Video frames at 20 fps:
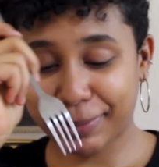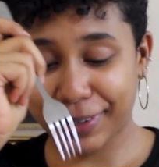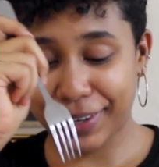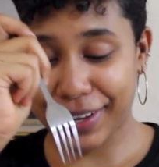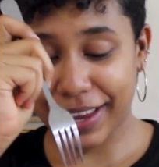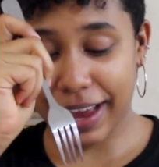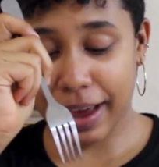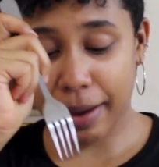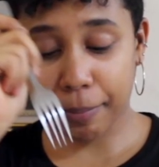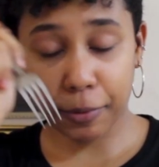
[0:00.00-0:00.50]

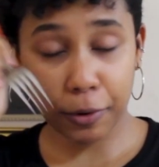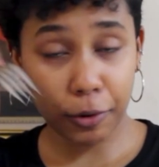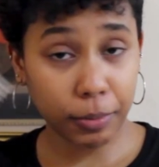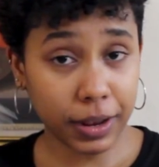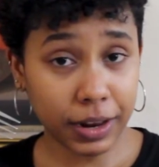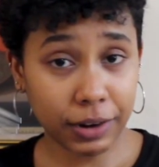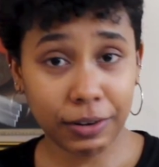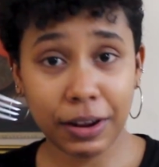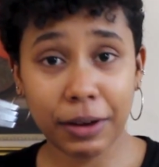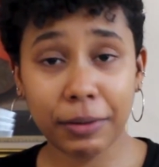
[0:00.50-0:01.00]
voy a
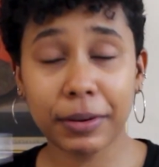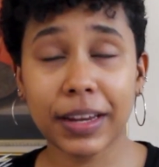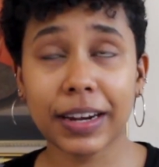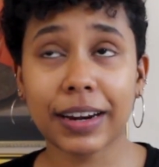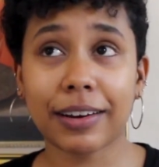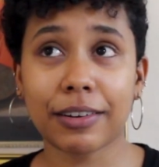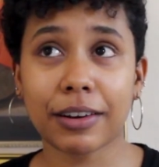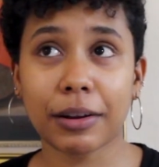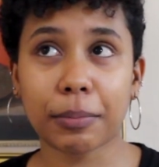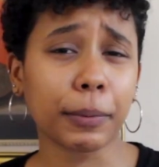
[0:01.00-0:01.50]
probarla a ver
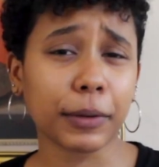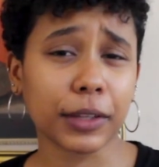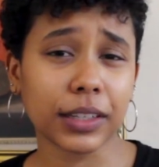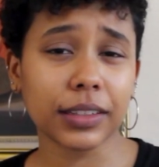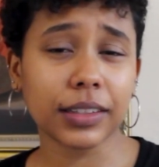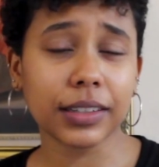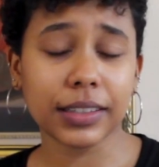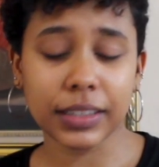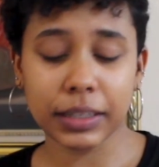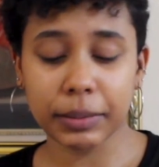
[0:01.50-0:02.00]
ahora.
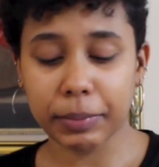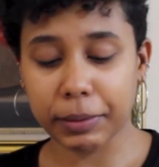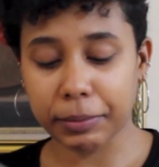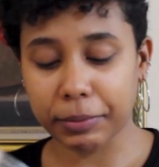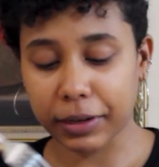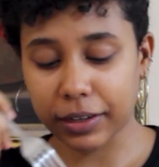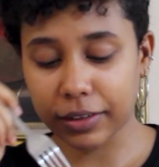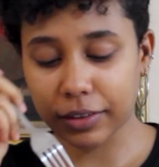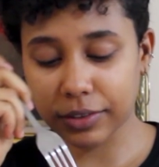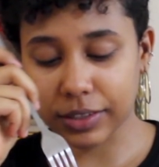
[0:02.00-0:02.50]
importante que sepa
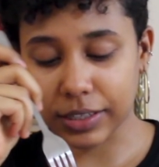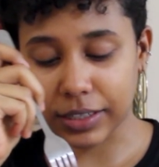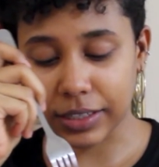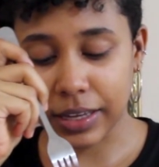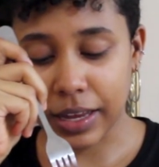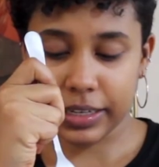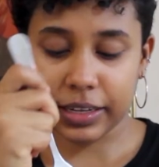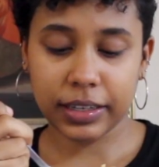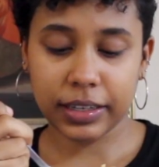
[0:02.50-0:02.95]
bien, entonces...